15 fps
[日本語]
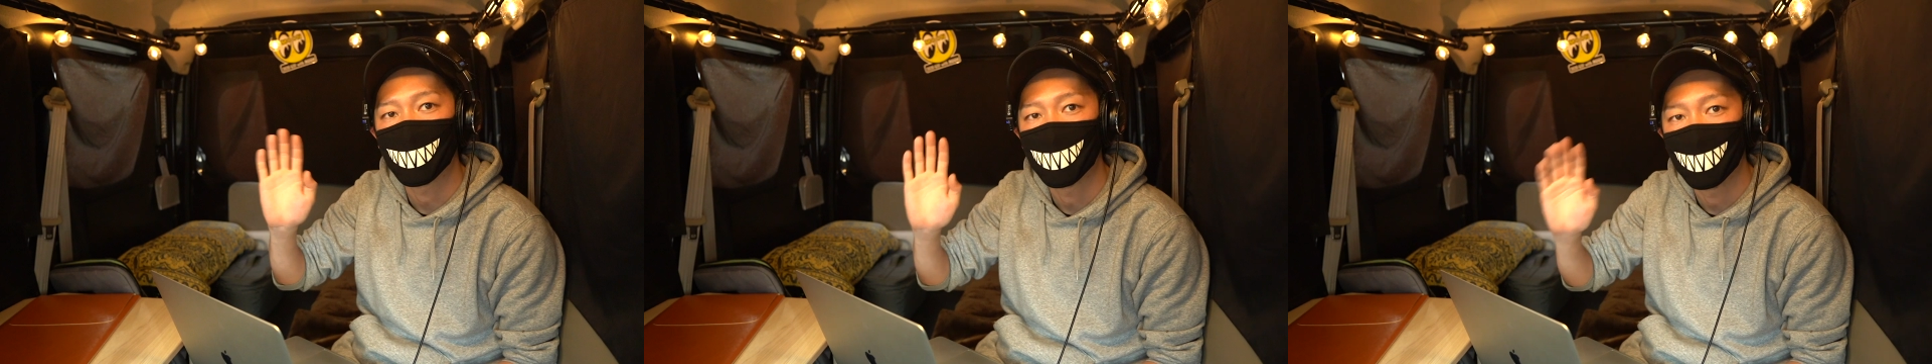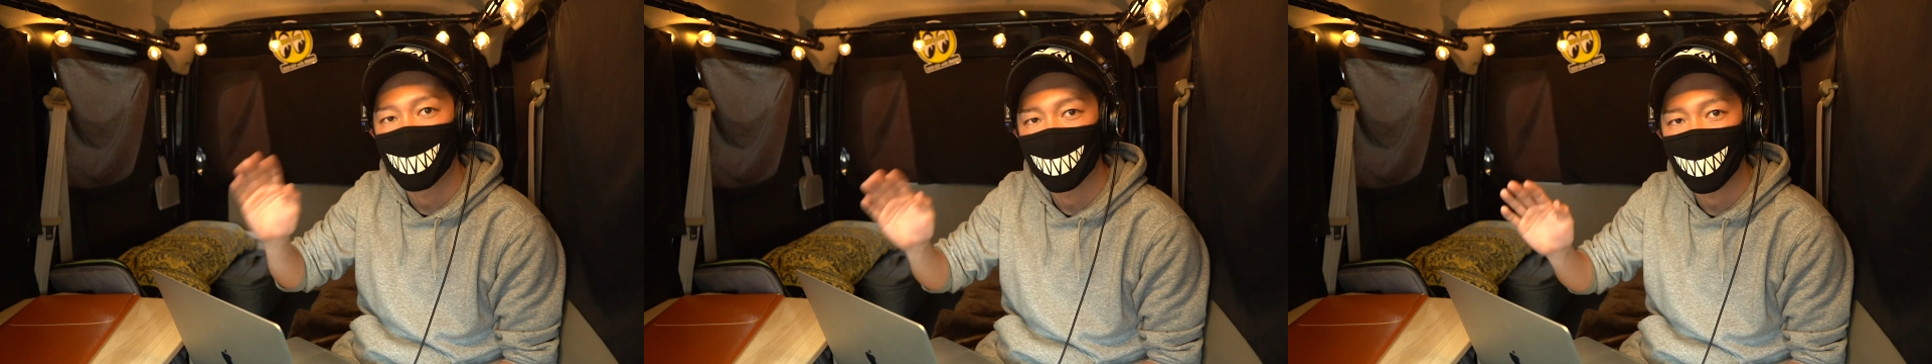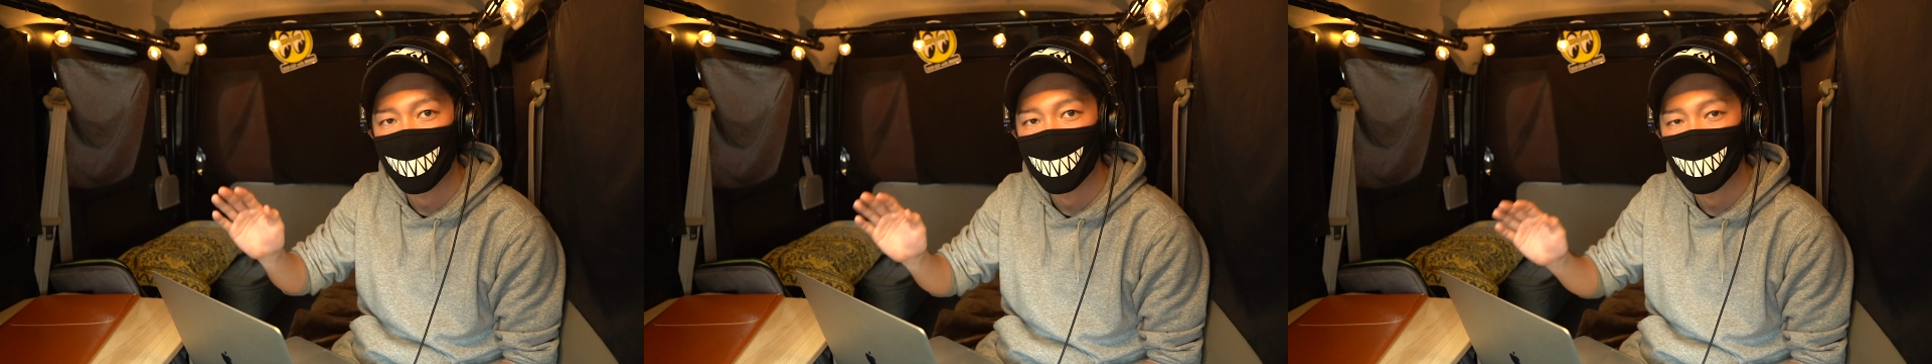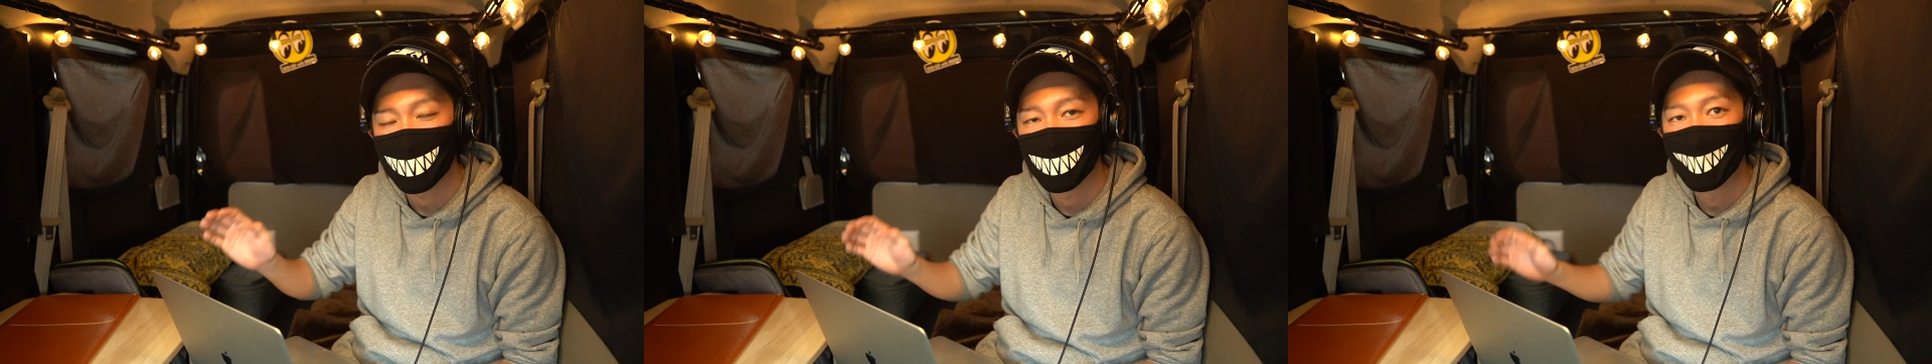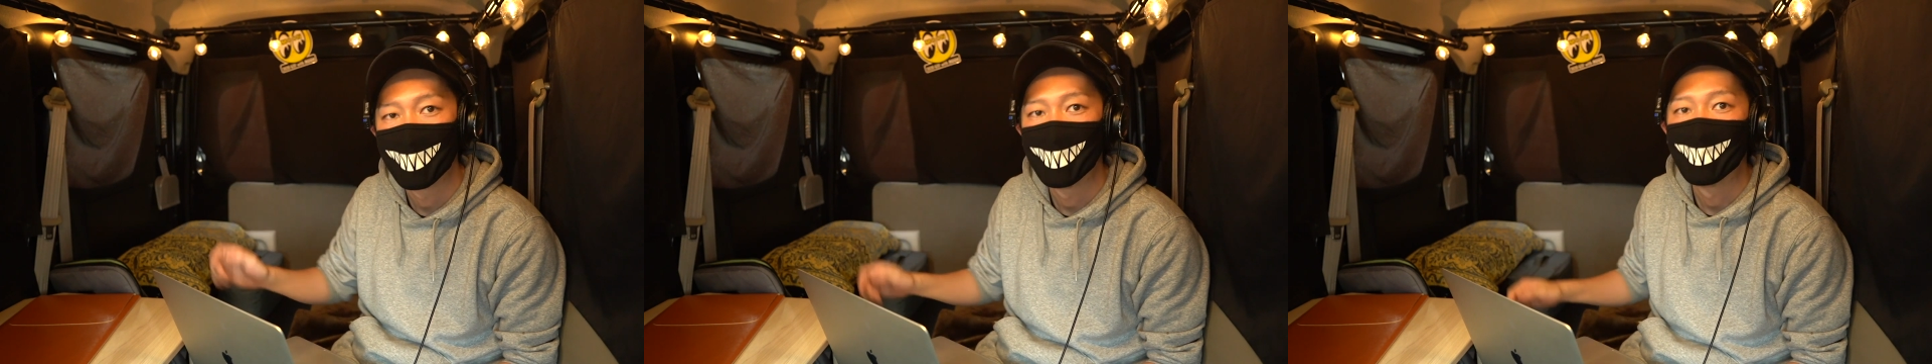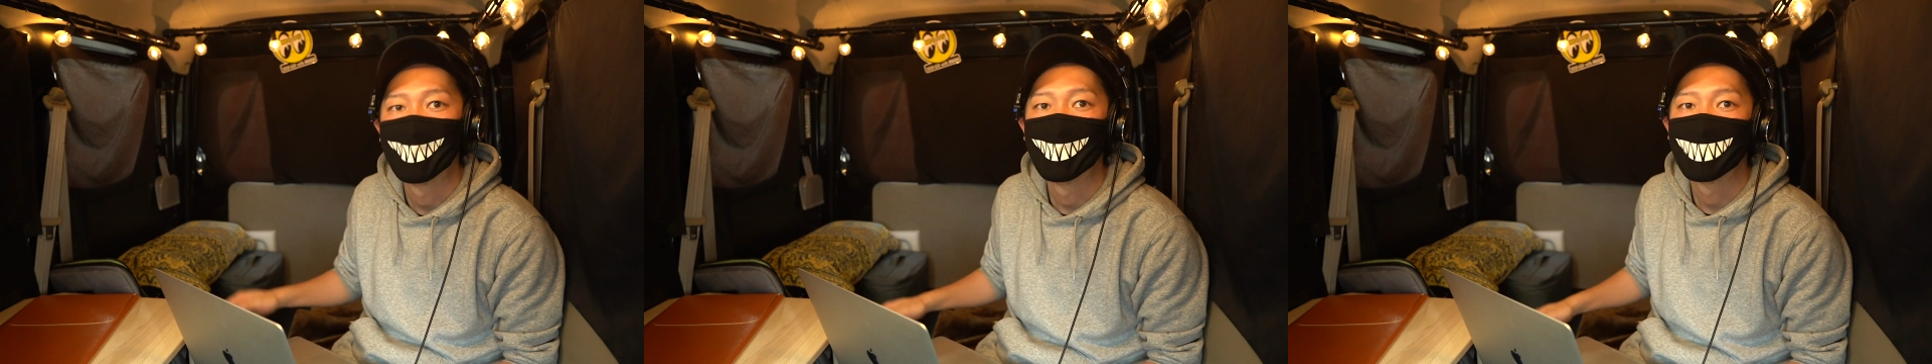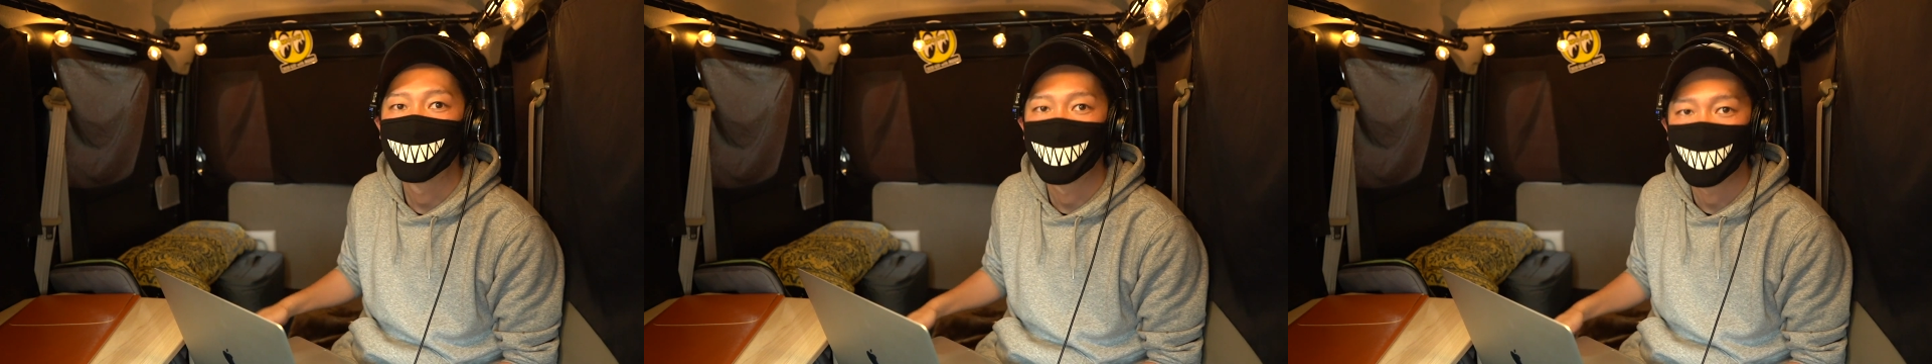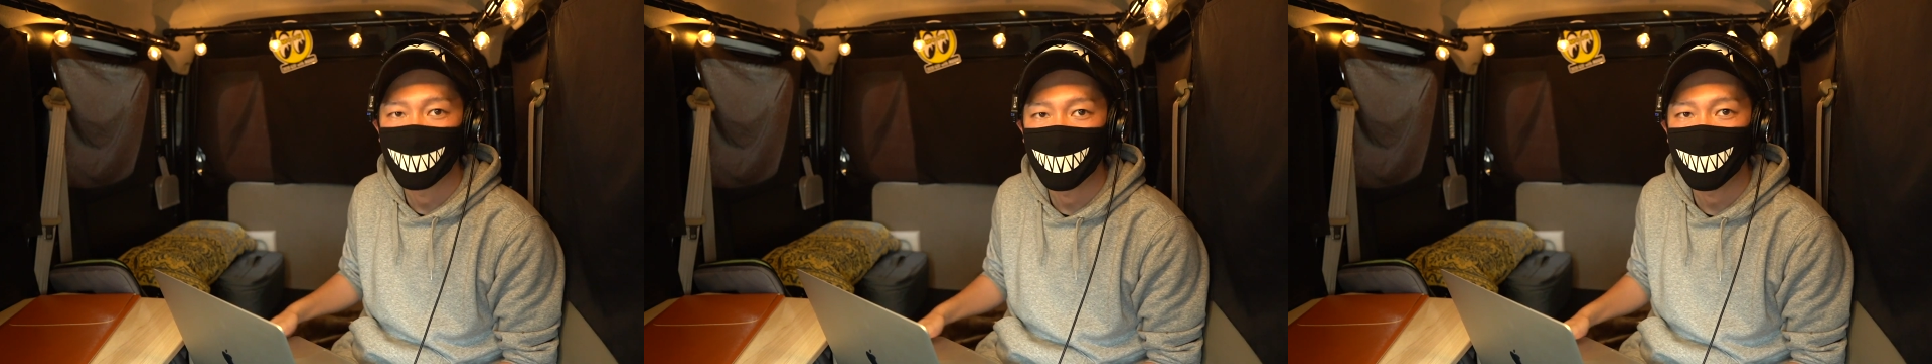両に行きます。
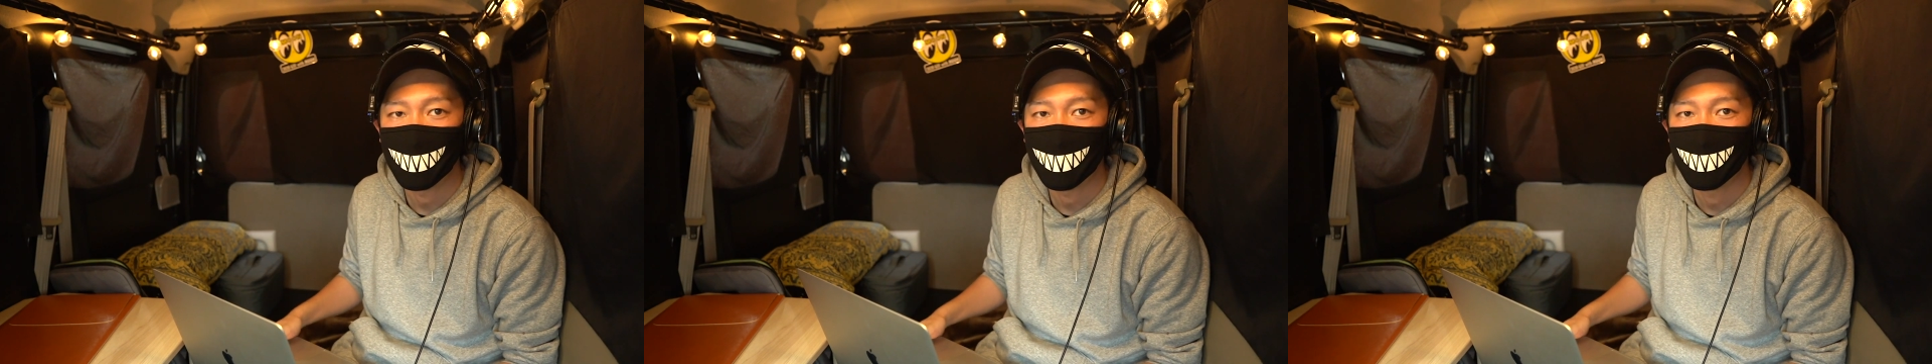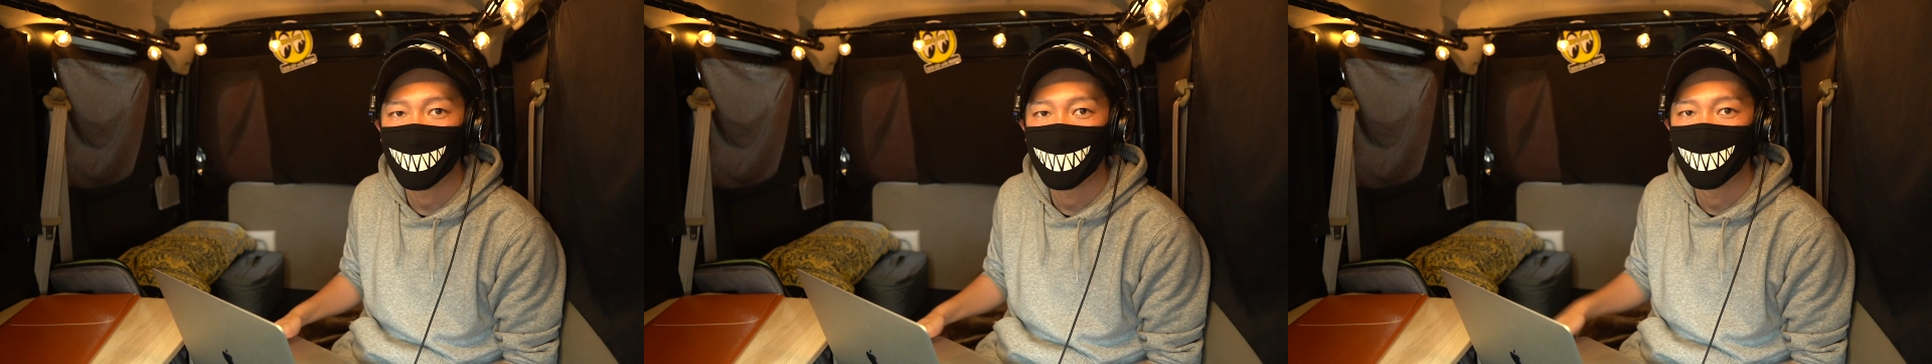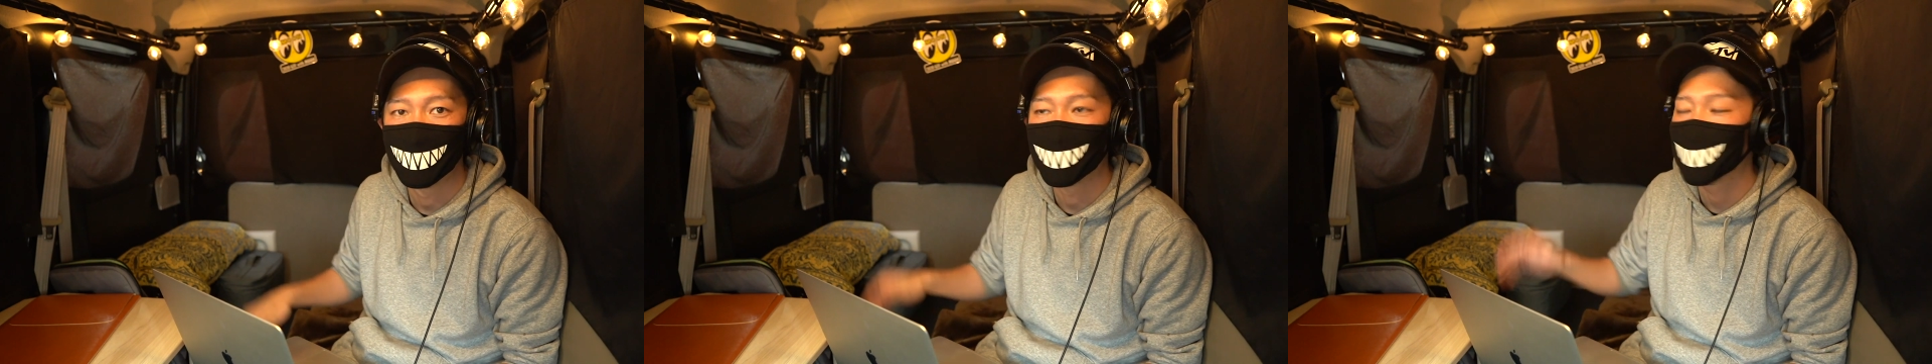せー